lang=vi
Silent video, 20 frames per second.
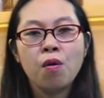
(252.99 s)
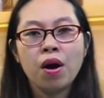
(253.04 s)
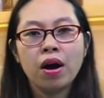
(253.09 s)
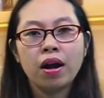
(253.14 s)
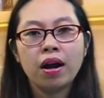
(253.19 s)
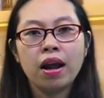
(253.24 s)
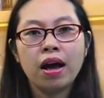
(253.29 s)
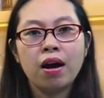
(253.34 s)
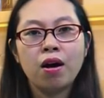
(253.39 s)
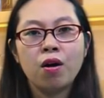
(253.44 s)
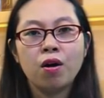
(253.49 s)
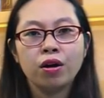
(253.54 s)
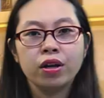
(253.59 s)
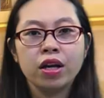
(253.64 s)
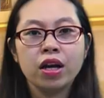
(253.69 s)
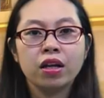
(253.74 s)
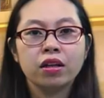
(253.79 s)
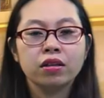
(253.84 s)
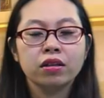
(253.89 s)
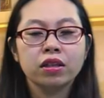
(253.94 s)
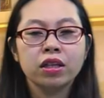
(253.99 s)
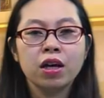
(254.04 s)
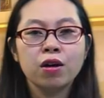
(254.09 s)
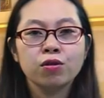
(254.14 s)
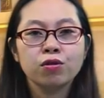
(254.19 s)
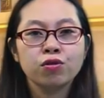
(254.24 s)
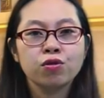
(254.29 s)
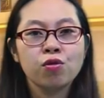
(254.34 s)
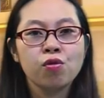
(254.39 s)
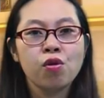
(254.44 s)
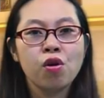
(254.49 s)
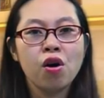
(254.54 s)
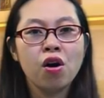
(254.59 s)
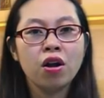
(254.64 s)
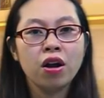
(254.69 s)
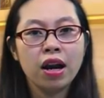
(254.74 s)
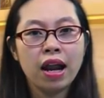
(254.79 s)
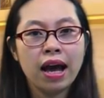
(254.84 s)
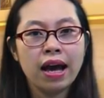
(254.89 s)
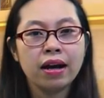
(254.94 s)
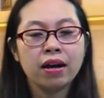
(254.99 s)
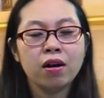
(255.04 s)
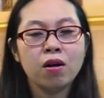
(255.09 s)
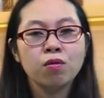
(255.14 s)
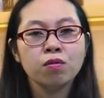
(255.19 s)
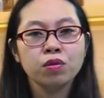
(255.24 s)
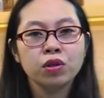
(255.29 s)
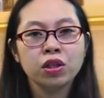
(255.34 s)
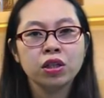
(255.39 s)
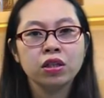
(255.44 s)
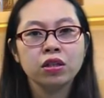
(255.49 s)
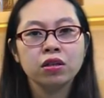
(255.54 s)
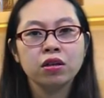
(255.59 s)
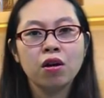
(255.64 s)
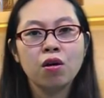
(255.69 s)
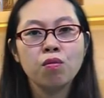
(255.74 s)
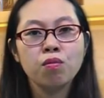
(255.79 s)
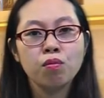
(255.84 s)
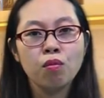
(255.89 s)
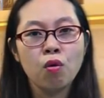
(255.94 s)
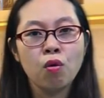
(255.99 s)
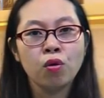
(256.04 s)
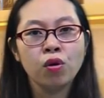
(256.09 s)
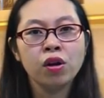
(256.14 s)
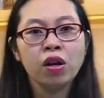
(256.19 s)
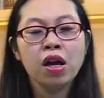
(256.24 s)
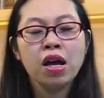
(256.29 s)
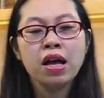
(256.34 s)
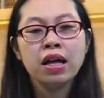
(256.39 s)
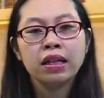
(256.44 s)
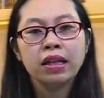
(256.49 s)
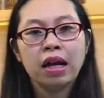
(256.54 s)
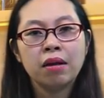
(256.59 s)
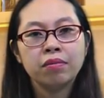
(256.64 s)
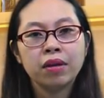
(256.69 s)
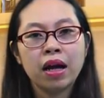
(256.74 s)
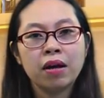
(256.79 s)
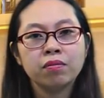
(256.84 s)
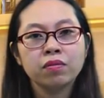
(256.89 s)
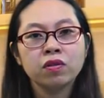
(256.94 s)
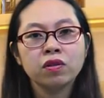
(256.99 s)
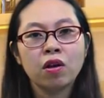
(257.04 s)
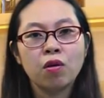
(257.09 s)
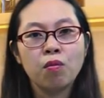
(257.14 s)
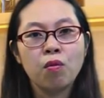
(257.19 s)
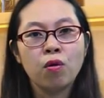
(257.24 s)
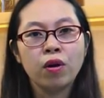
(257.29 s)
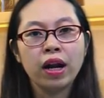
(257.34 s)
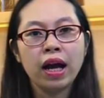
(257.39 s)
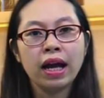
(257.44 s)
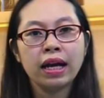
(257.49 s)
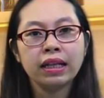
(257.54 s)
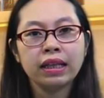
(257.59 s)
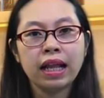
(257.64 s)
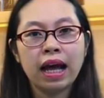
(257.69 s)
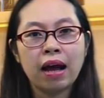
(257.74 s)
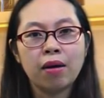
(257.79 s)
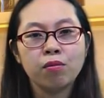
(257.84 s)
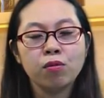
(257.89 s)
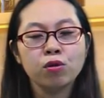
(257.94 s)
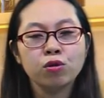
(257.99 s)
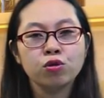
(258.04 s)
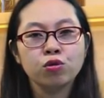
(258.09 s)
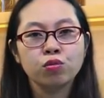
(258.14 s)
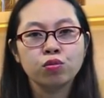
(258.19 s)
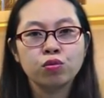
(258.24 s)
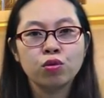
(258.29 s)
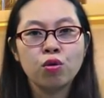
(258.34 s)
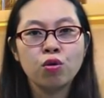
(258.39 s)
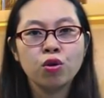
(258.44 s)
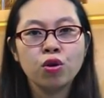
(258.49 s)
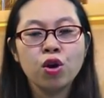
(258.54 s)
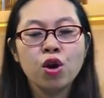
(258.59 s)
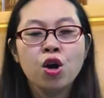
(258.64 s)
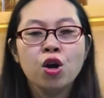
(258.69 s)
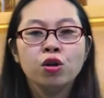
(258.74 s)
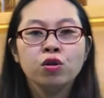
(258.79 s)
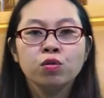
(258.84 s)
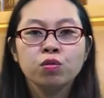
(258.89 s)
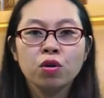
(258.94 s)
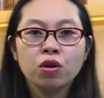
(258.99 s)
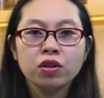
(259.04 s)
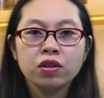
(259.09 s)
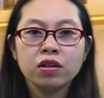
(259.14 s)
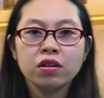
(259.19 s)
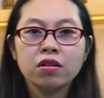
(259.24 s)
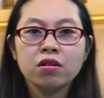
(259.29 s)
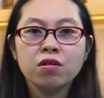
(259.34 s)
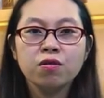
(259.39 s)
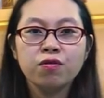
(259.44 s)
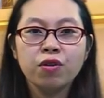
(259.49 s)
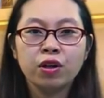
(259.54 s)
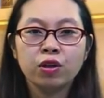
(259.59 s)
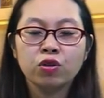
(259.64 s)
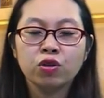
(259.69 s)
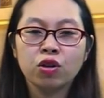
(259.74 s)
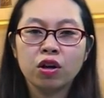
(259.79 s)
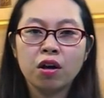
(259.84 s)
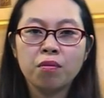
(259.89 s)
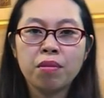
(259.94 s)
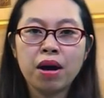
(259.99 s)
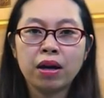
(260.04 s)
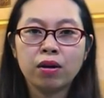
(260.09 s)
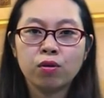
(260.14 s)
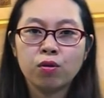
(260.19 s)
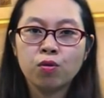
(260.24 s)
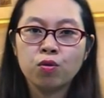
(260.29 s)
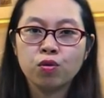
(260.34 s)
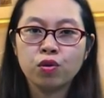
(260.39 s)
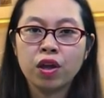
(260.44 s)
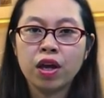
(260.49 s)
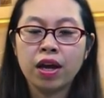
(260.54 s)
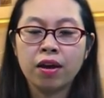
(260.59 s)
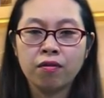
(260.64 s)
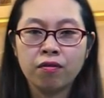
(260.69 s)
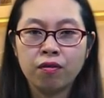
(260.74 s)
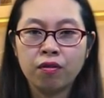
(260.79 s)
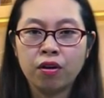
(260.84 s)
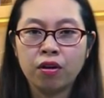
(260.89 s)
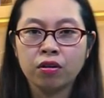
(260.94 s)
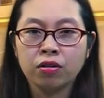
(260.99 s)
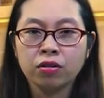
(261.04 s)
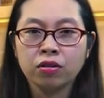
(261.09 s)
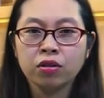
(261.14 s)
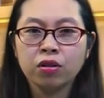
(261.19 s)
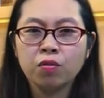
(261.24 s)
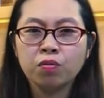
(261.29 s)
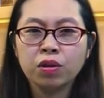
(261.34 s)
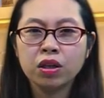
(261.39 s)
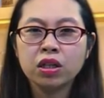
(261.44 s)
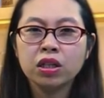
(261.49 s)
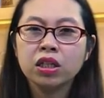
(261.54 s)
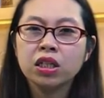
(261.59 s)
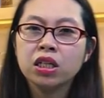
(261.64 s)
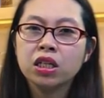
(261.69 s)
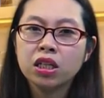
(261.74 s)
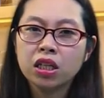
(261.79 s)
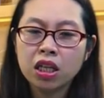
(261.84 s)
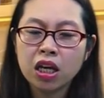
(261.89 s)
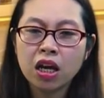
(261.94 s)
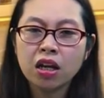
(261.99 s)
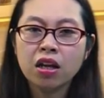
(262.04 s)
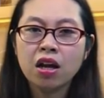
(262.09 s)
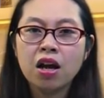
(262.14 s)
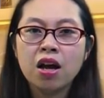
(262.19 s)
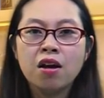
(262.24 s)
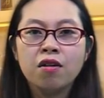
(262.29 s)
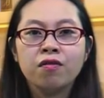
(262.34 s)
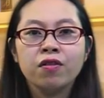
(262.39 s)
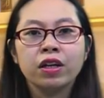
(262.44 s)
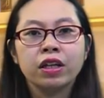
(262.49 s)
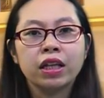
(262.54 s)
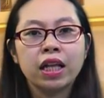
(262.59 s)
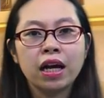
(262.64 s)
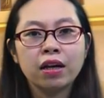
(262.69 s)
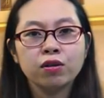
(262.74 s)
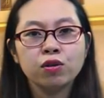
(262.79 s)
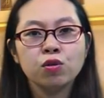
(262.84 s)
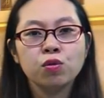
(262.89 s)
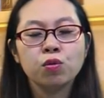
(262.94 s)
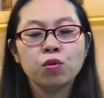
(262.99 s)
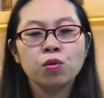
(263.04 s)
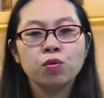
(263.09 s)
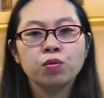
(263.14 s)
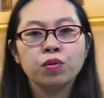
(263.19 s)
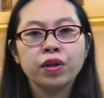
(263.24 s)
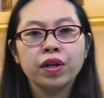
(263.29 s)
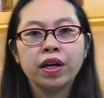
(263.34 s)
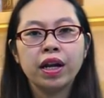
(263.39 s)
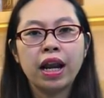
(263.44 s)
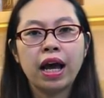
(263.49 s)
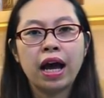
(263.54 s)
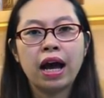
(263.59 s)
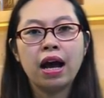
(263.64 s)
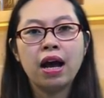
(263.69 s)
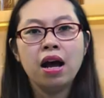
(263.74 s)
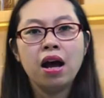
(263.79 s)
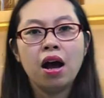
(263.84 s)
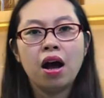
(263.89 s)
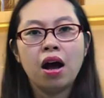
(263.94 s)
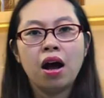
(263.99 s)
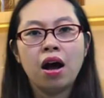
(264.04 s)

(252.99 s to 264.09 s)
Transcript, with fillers: hoặc là gọi điện theo số hotline 0904 886428 của chúng tôi. Chúng tôi sẽ tư vấn cho các bạn cụ thể những thông tin chi tiết về tác dụng cũng như là